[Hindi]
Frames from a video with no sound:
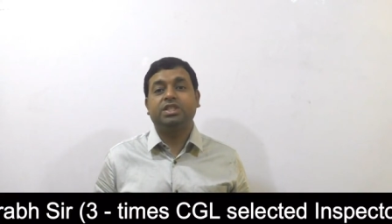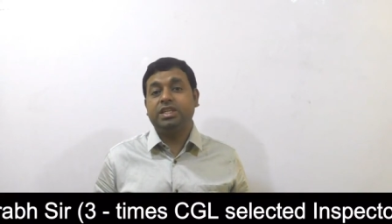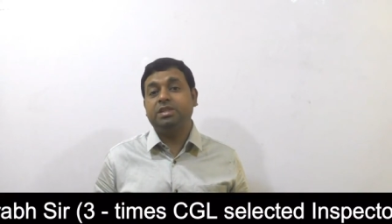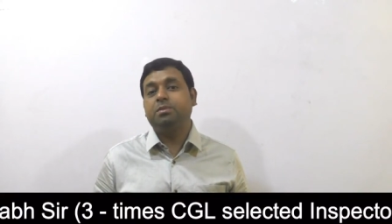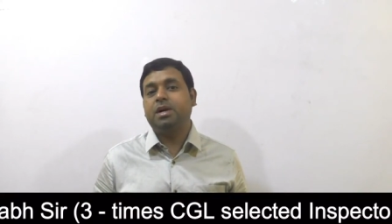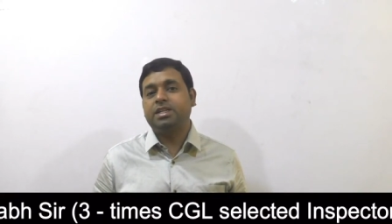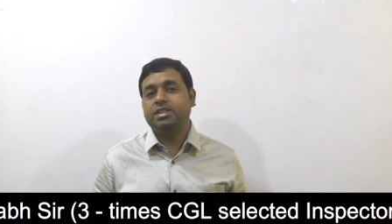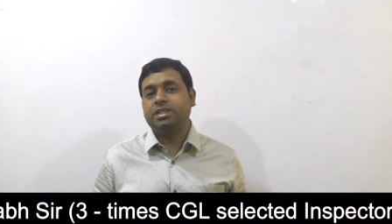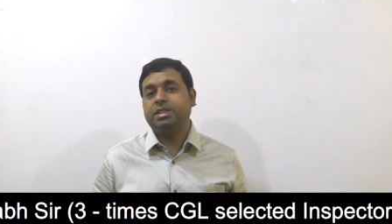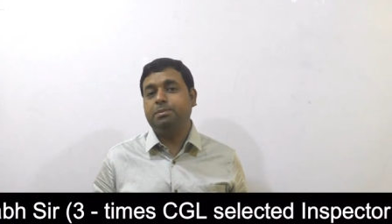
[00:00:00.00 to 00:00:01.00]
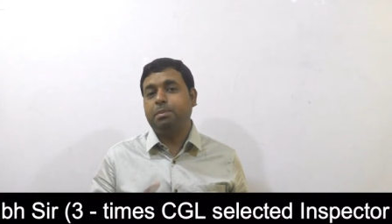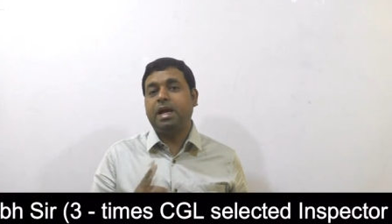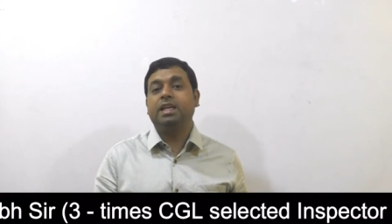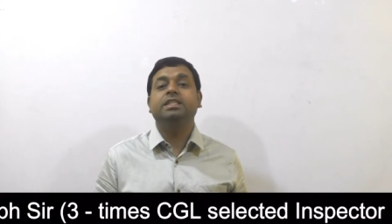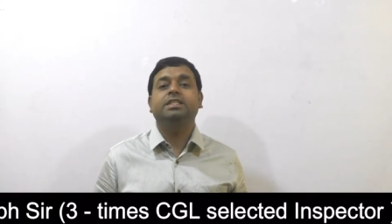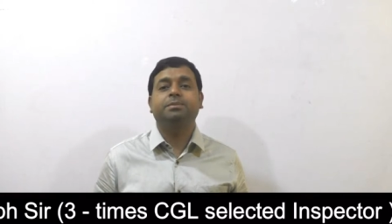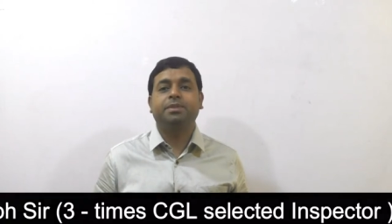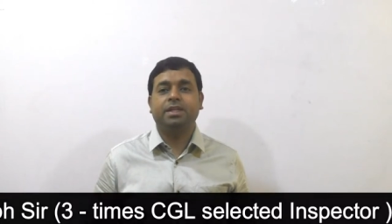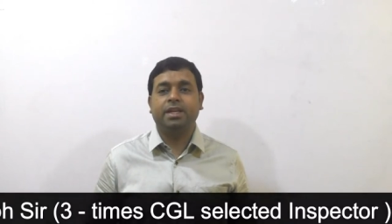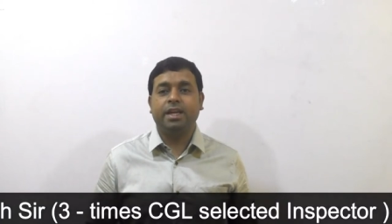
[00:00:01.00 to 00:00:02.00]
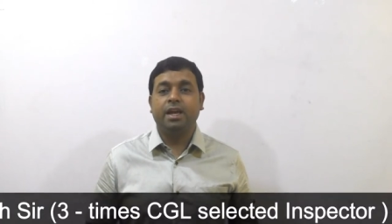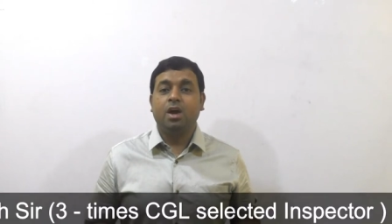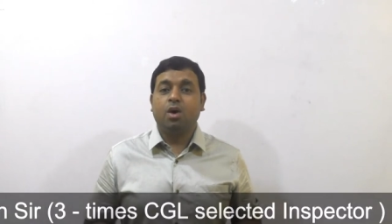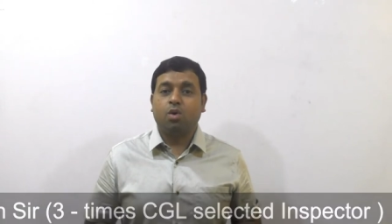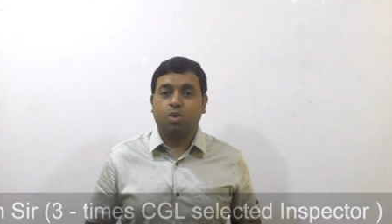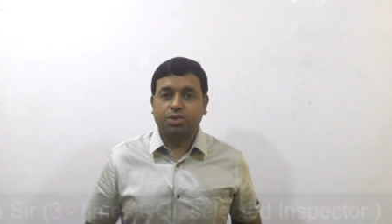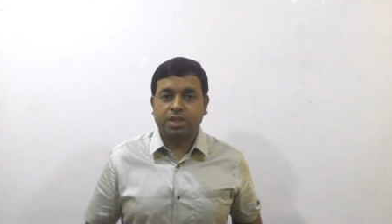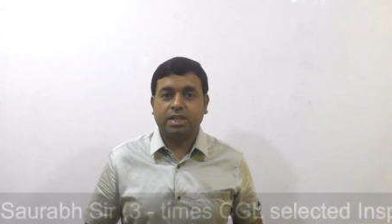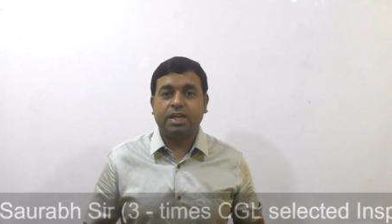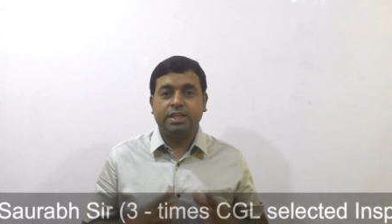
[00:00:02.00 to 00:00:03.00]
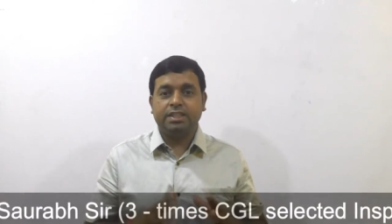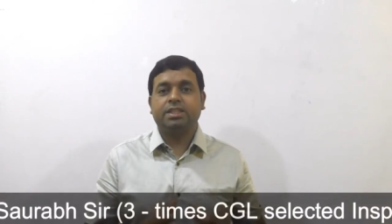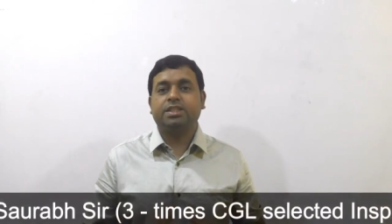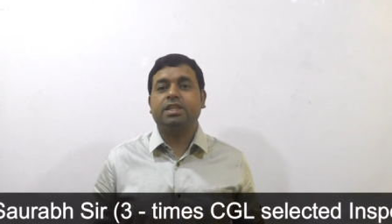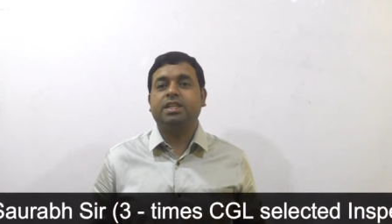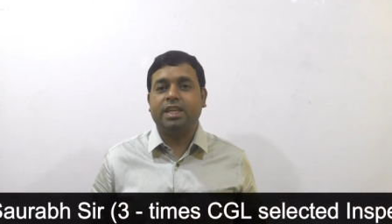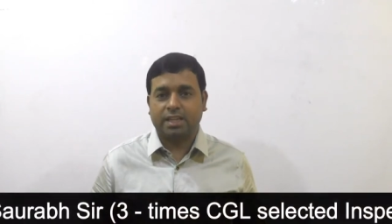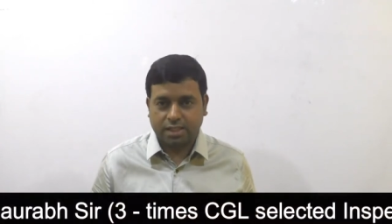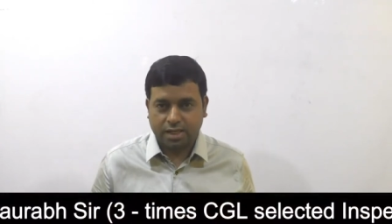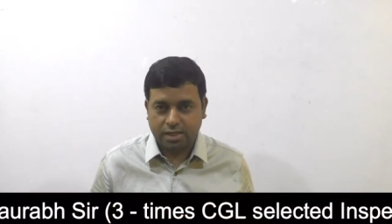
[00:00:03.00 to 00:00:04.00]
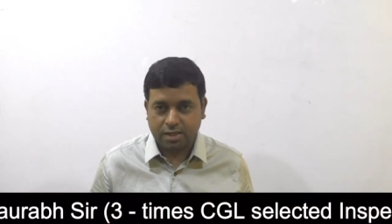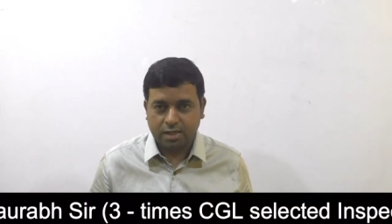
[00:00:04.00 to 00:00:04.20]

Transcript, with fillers: 3 मार्च की पहली शिफ्ट के क्वेश्चन का डिस्कशन किया था